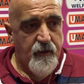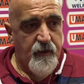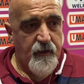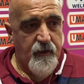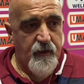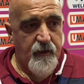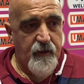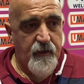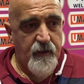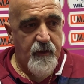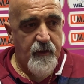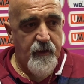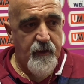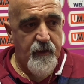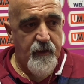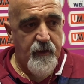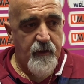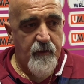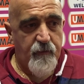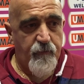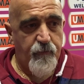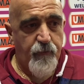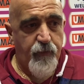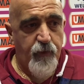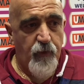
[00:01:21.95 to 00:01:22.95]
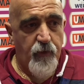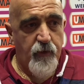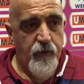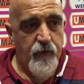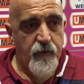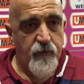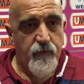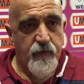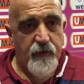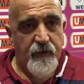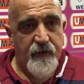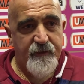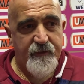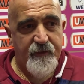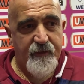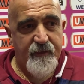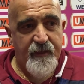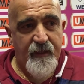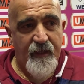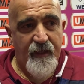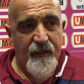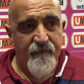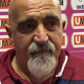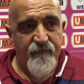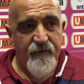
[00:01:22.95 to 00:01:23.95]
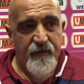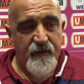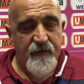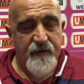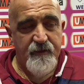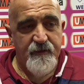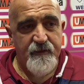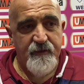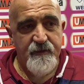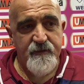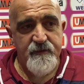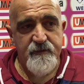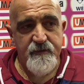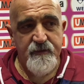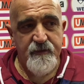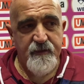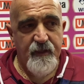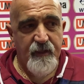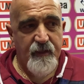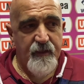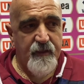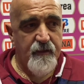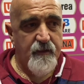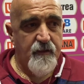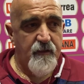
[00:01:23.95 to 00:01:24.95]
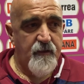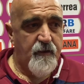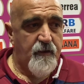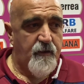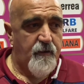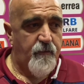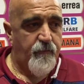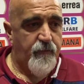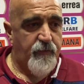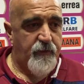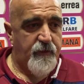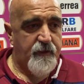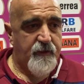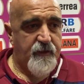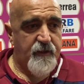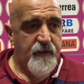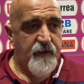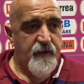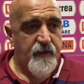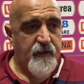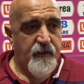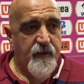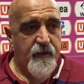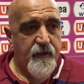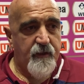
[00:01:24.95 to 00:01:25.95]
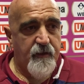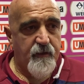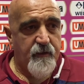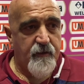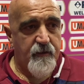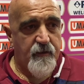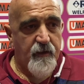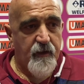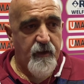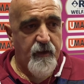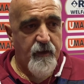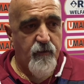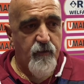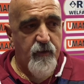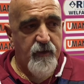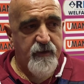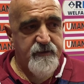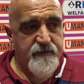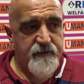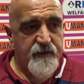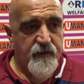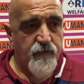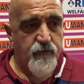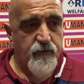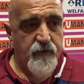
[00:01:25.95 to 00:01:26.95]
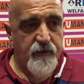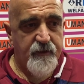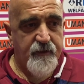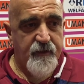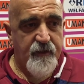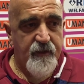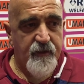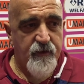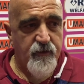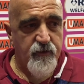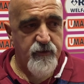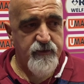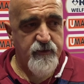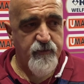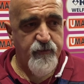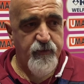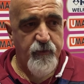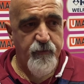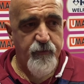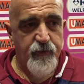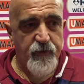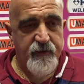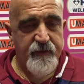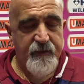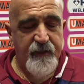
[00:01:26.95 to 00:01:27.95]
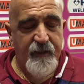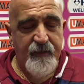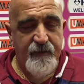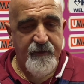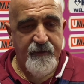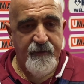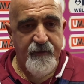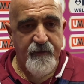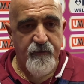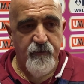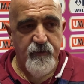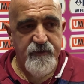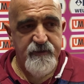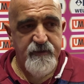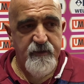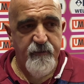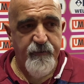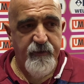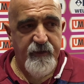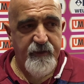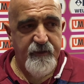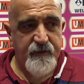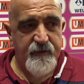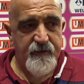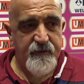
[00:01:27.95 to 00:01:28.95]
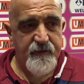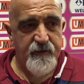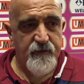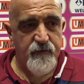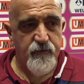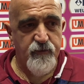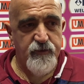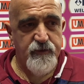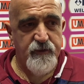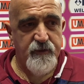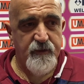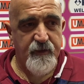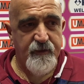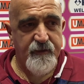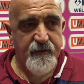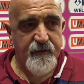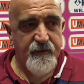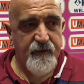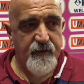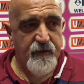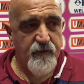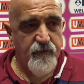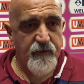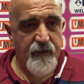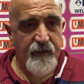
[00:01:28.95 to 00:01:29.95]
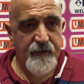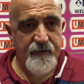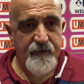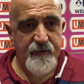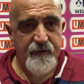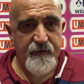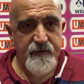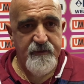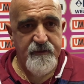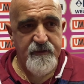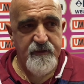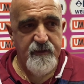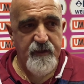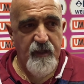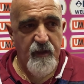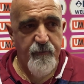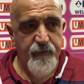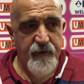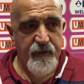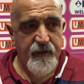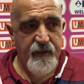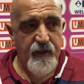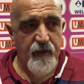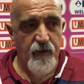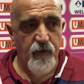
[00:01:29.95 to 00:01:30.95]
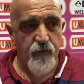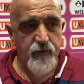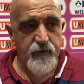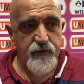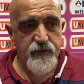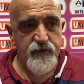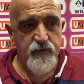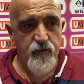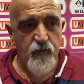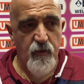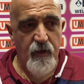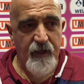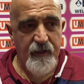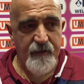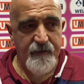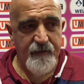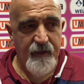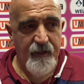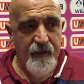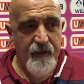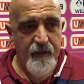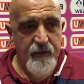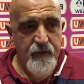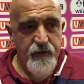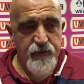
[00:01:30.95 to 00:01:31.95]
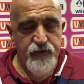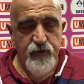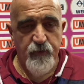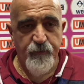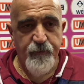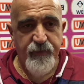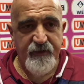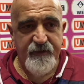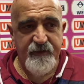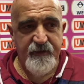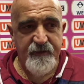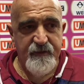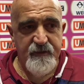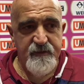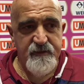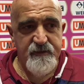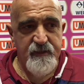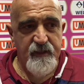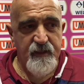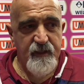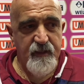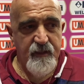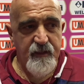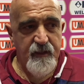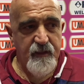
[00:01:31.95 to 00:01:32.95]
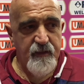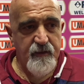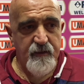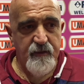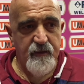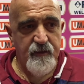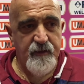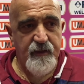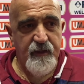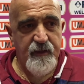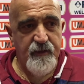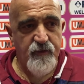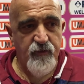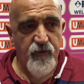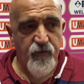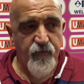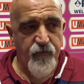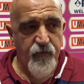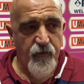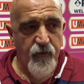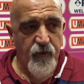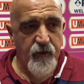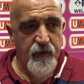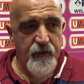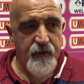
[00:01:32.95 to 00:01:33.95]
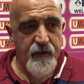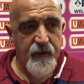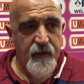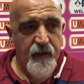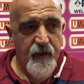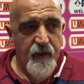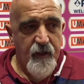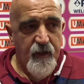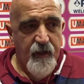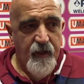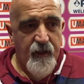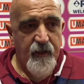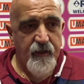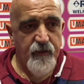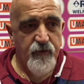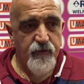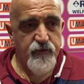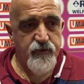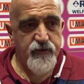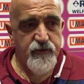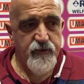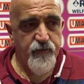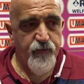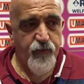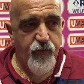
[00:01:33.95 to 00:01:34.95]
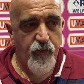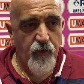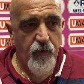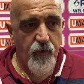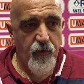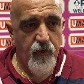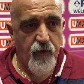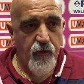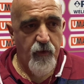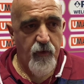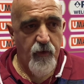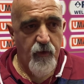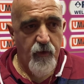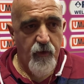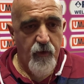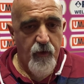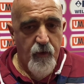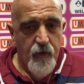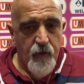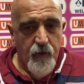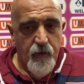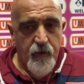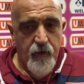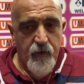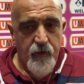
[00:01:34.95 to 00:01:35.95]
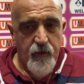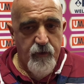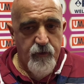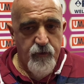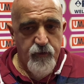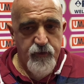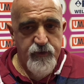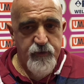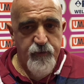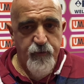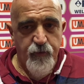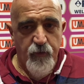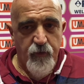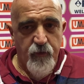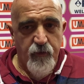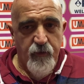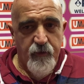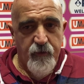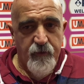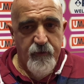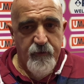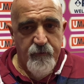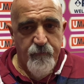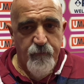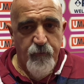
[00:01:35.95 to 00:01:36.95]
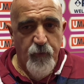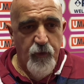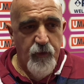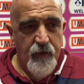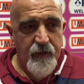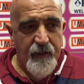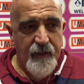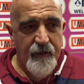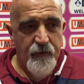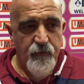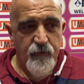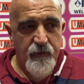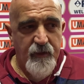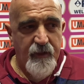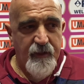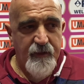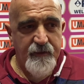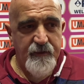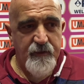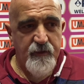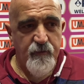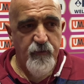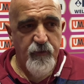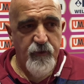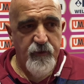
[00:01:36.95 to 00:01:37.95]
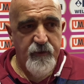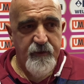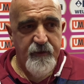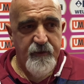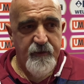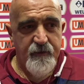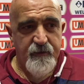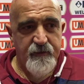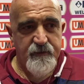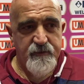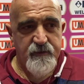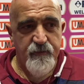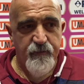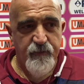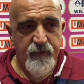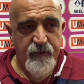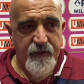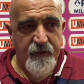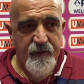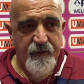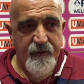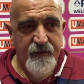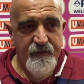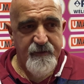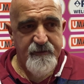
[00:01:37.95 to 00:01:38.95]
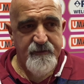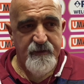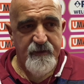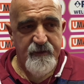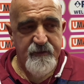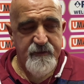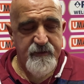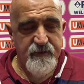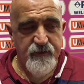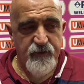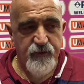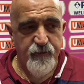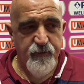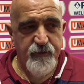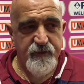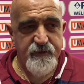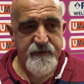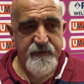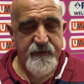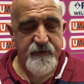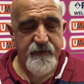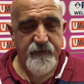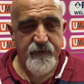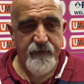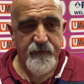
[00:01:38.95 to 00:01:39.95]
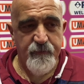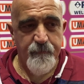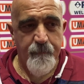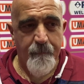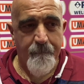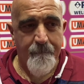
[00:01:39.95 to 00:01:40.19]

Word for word: E poi un'altra chiave è l'intensità, perché è questa una delle cose più importanti in queste partite, riuscire a tenere un'alta intensità perché ogni squadra sono partite secche, dentro fuori e non si può, eh, non si può mollare un attimo ed è sempre essere al 100%.